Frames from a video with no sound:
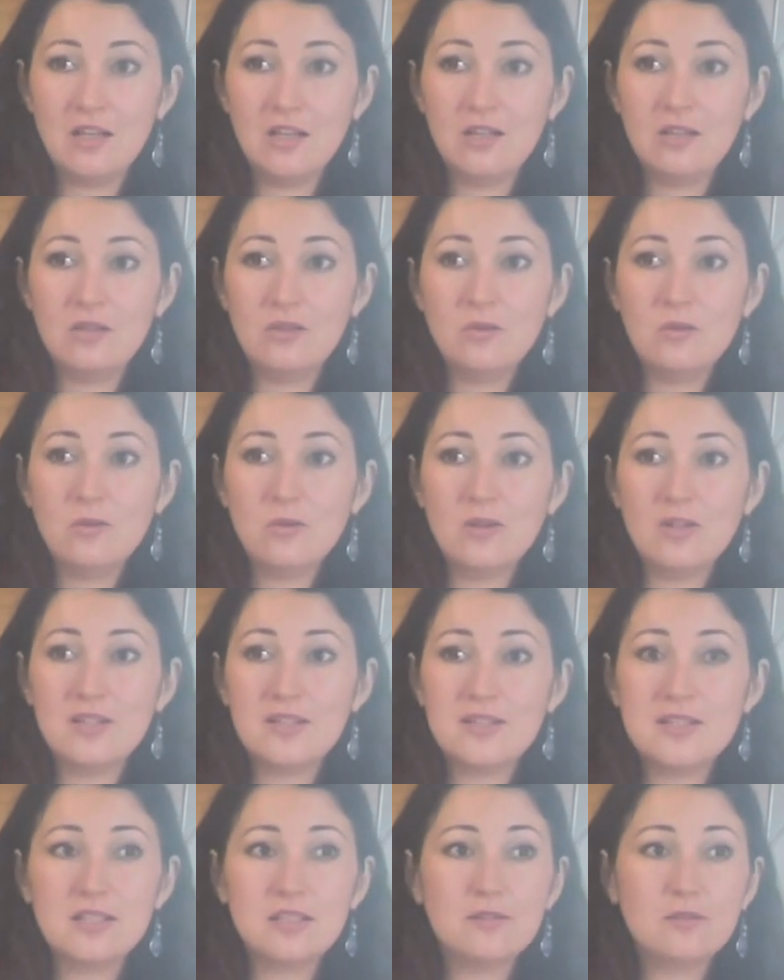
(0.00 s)
Но
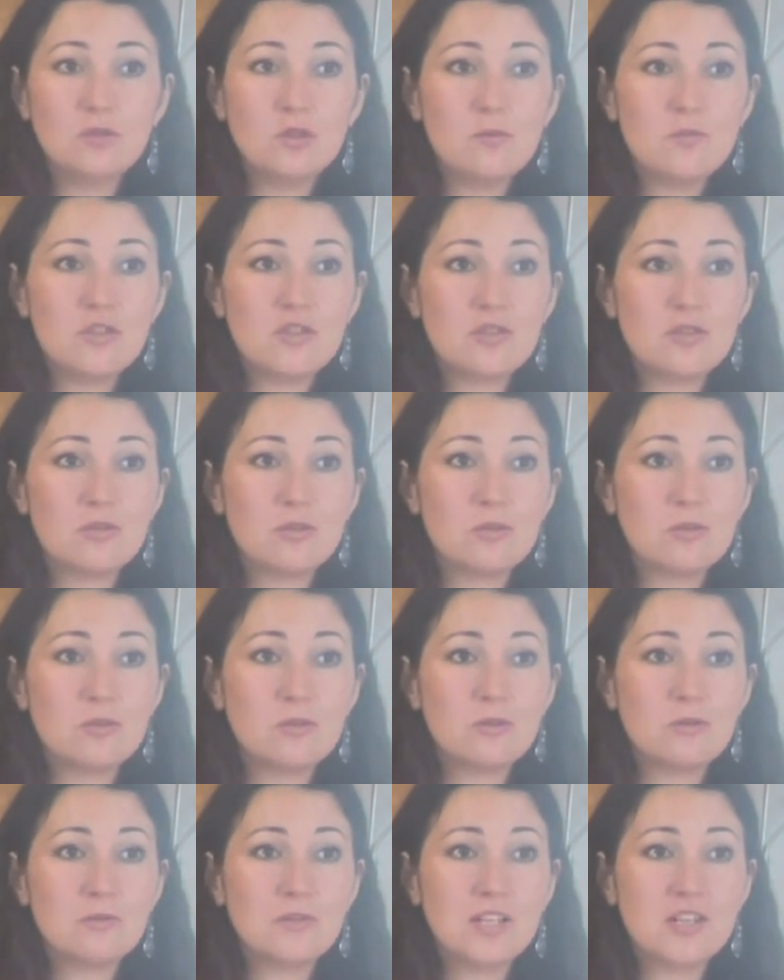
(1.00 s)
дело в том,
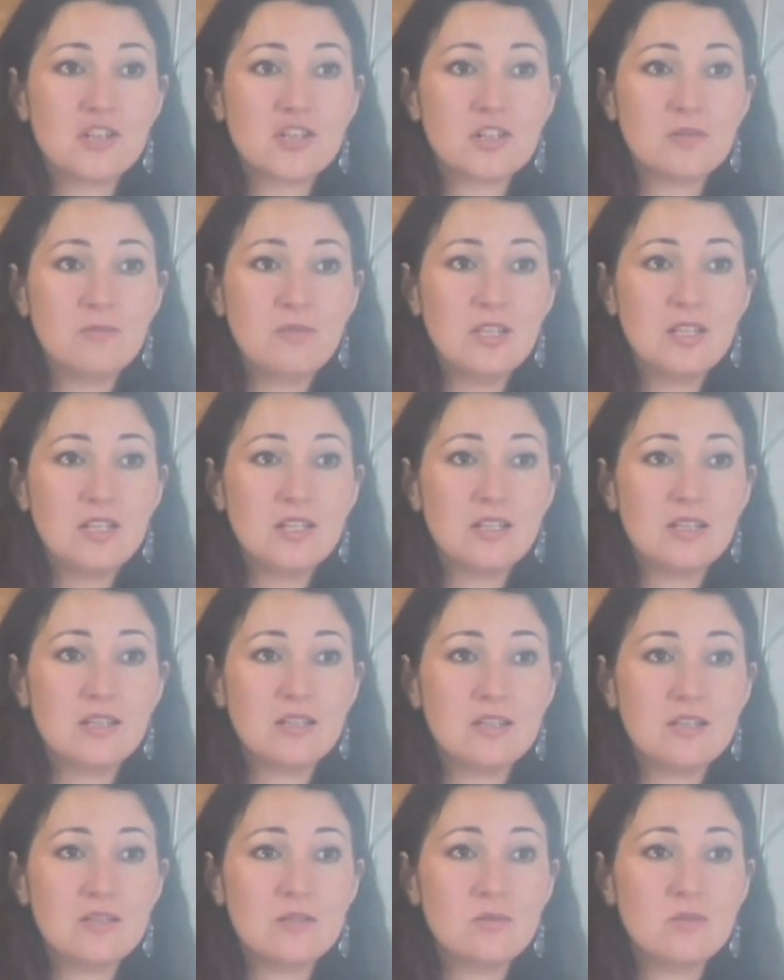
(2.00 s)
что в нашем мире
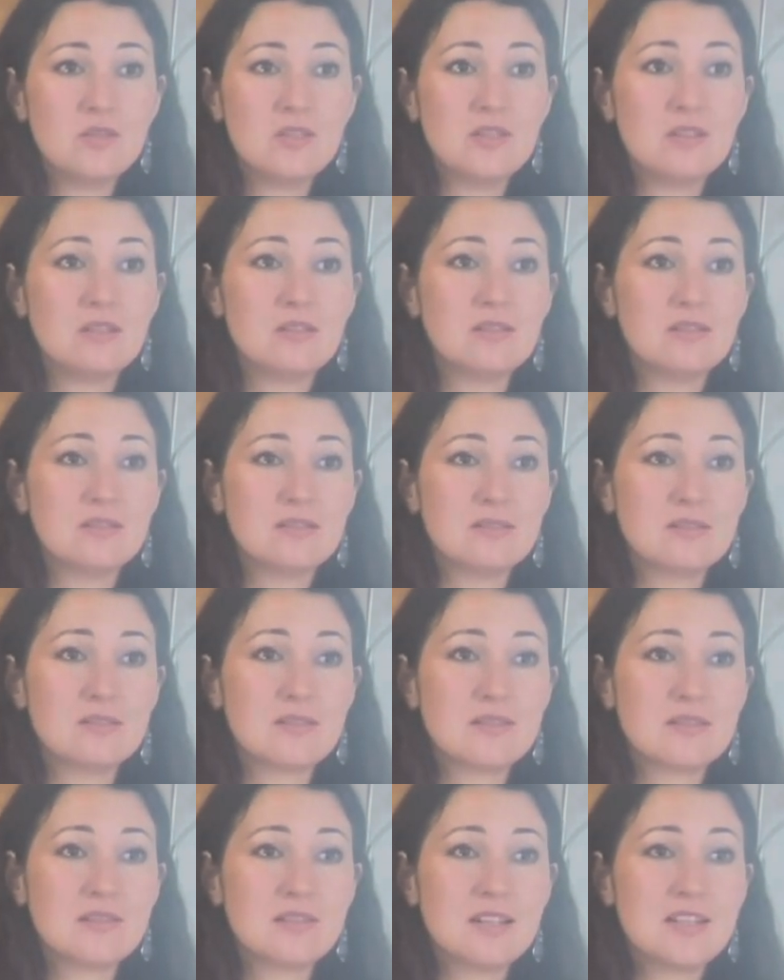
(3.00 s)
есть люди э,
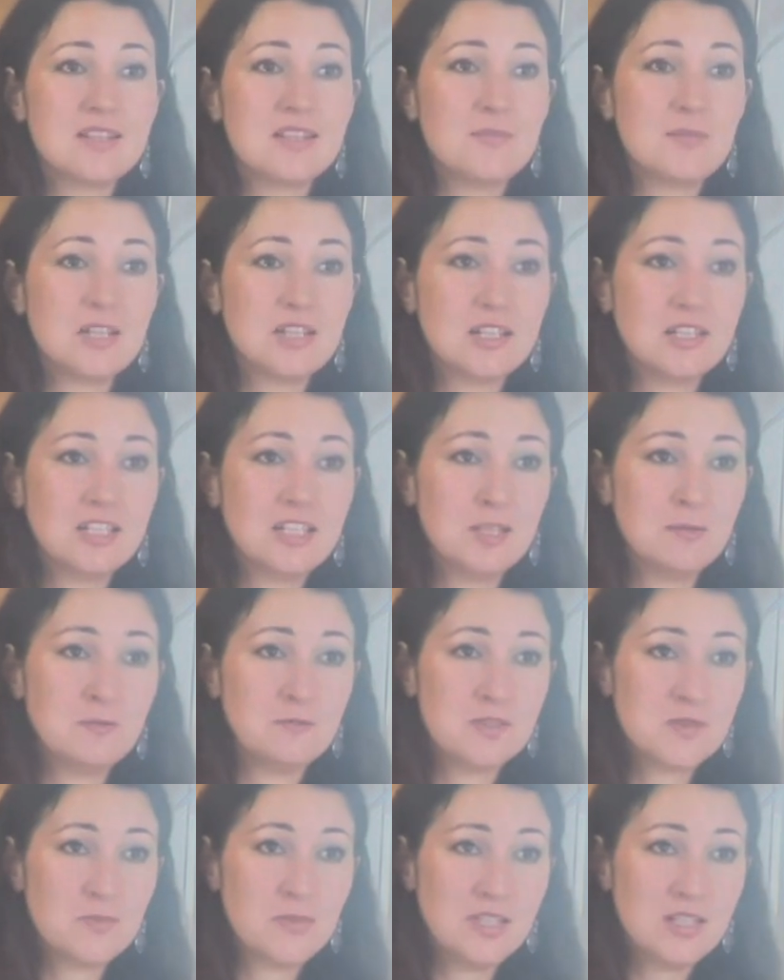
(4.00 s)
с разными каналами
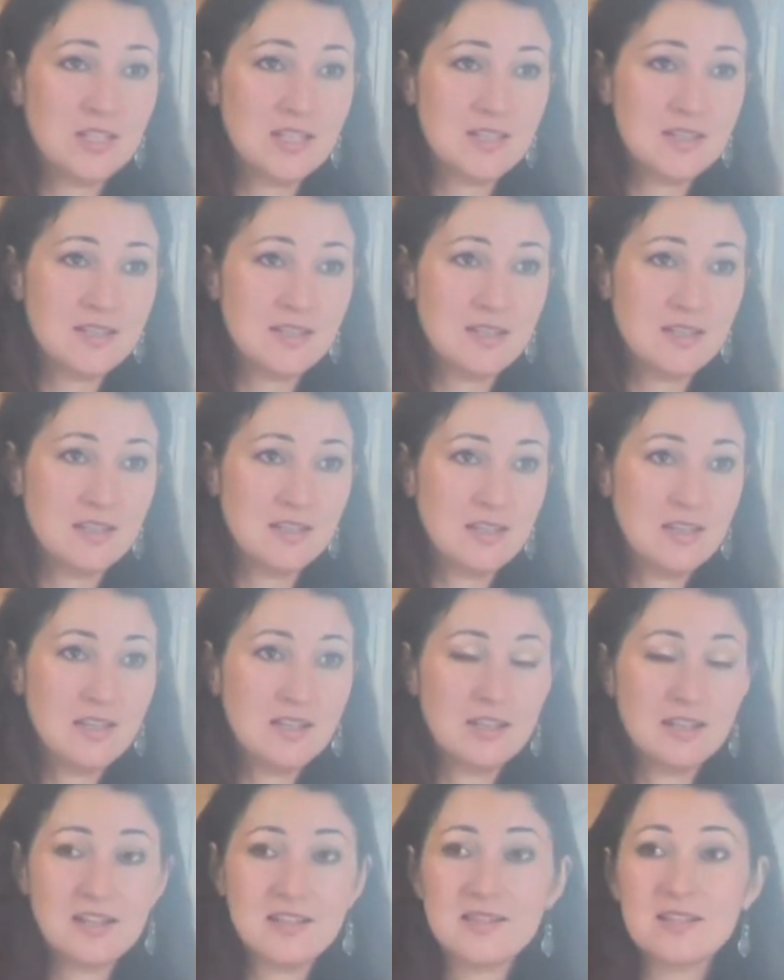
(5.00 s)
восприятия,
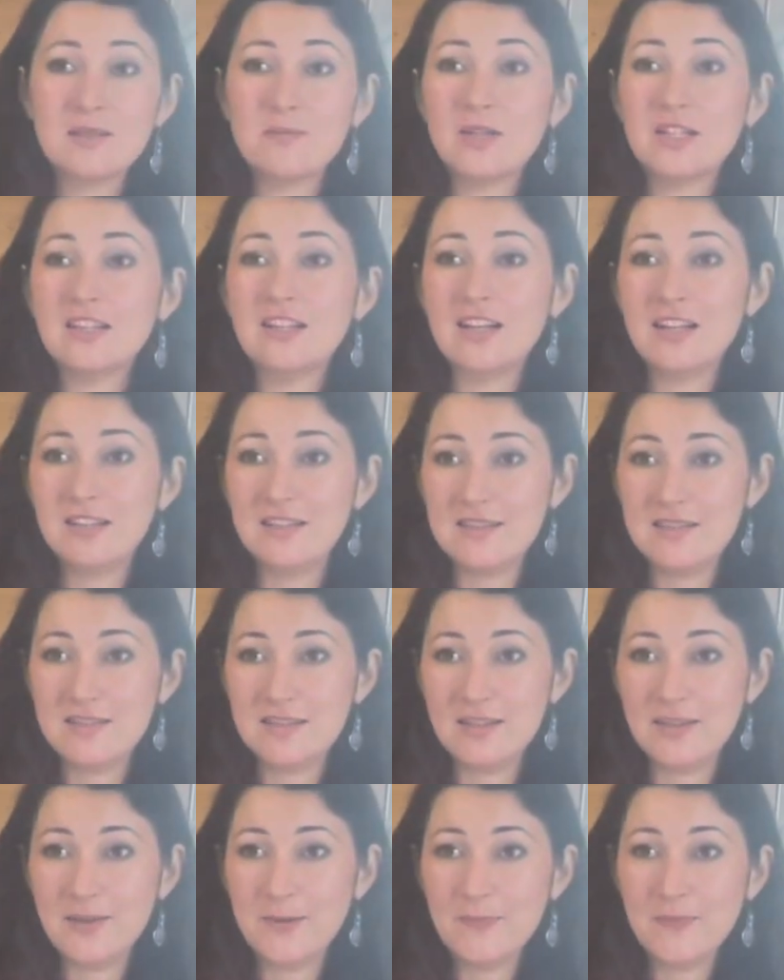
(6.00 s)
разные
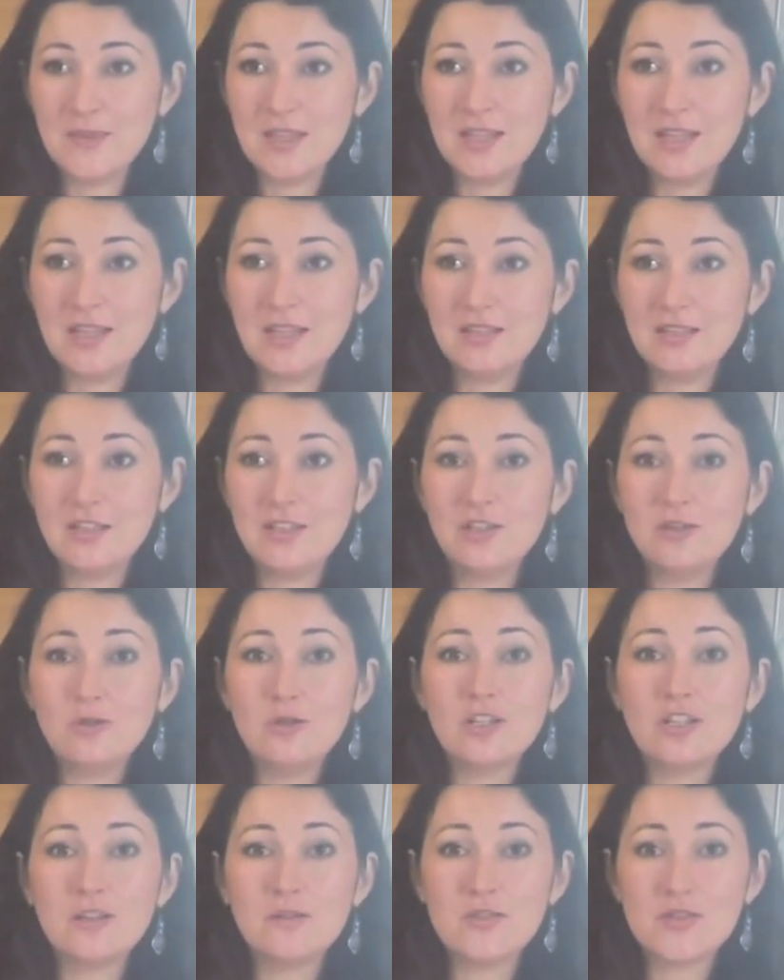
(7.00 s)
модальности. Это не
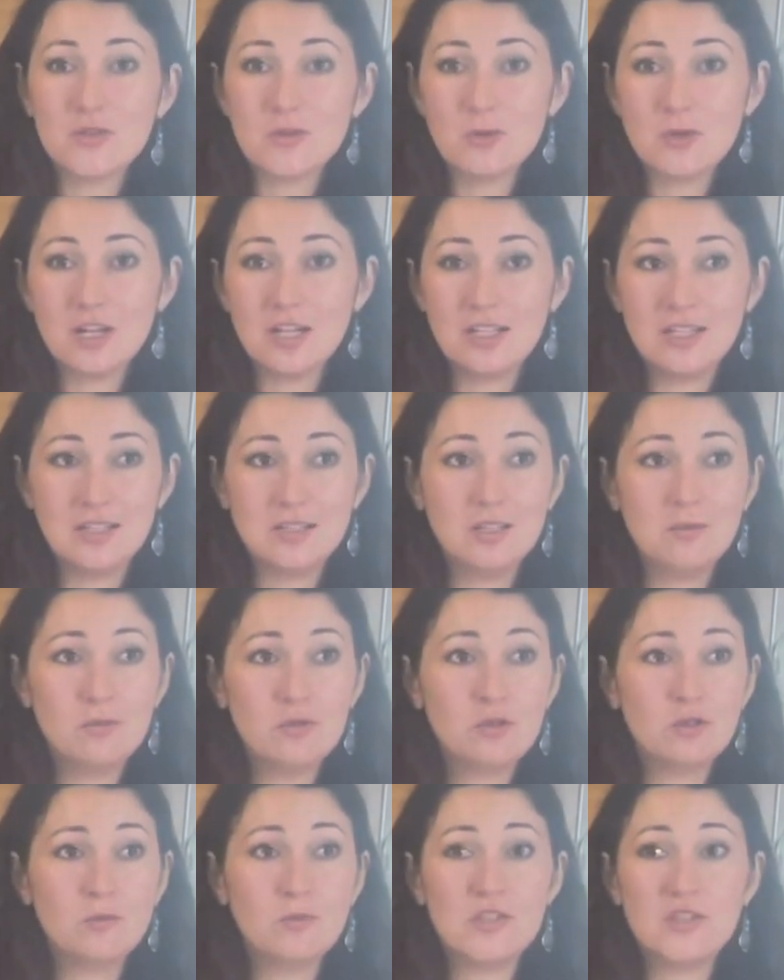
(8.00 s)
только визуалы, это
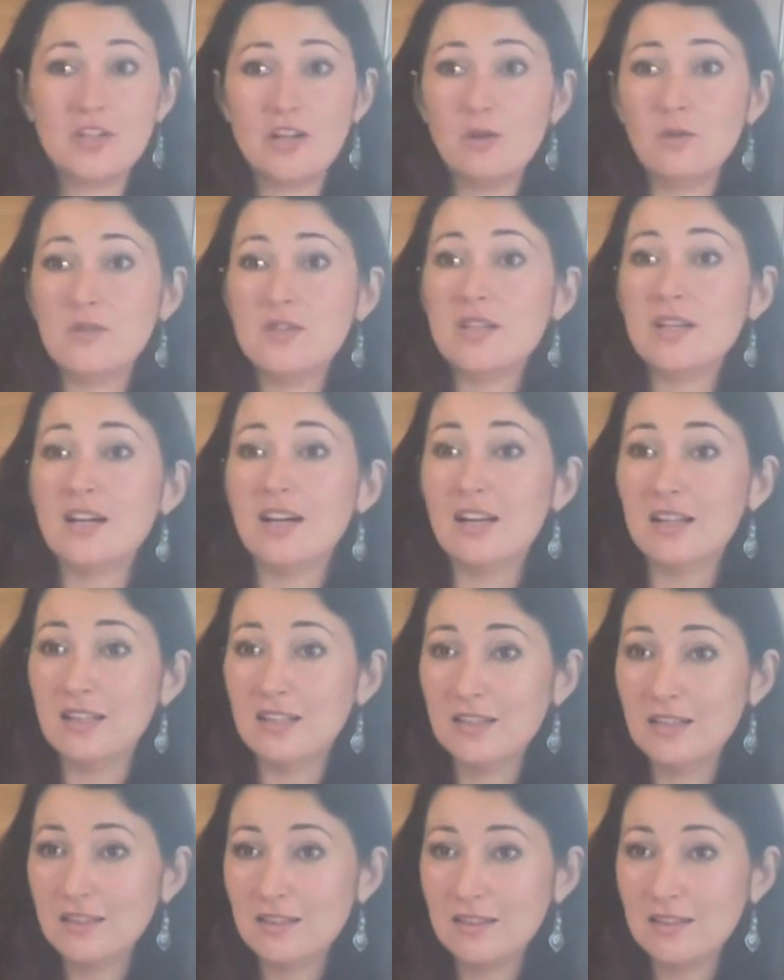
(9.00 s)
могут быть и аудиалы,